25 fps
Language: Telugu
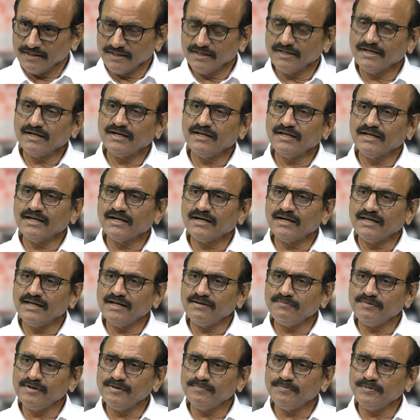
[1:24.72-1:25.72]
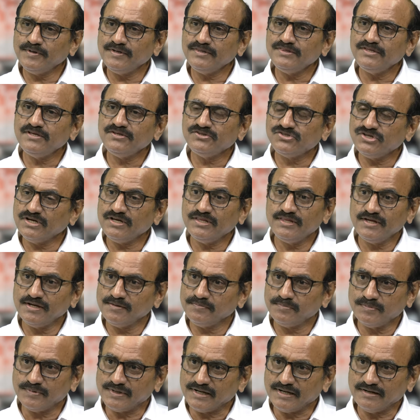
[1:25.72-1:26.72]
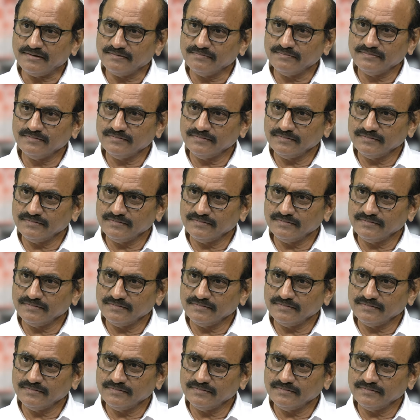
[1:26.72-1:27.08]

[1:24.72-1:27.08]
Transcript: ఇక్కడ ఇక్కడ ఏమైపోయింది చేదైపోయాడు